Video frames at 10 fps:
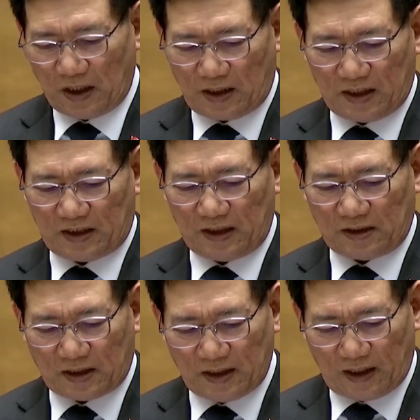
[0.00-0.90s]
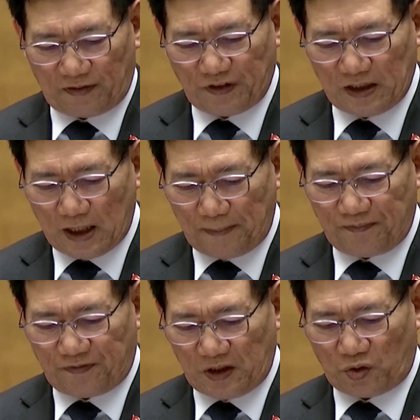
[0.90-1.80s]
phủ cũng thống nhất đề xuất
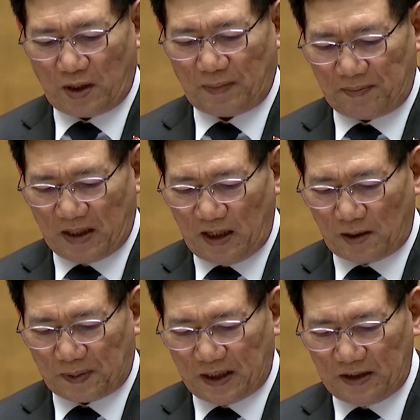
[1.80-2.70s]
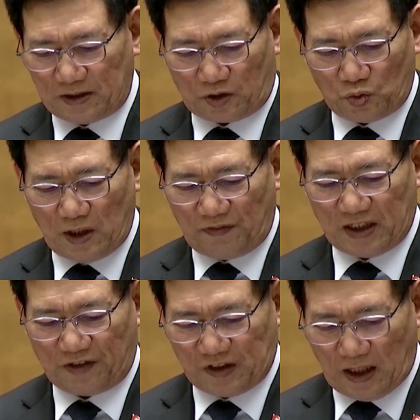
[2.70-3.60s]
trước mắt chưa bỏ công cụ quỹ bình
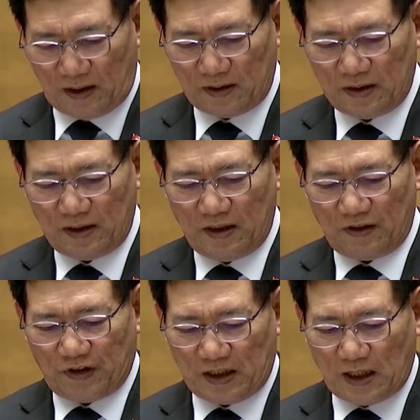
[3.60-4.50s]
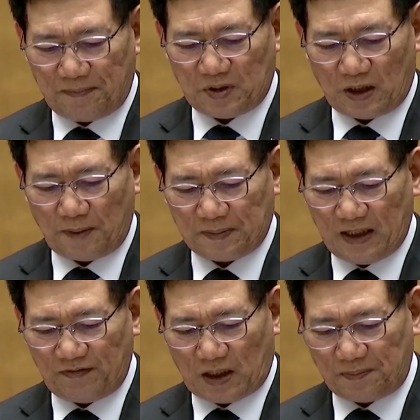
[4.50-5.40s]
ổn giá xăng dầu, củng cố các cơ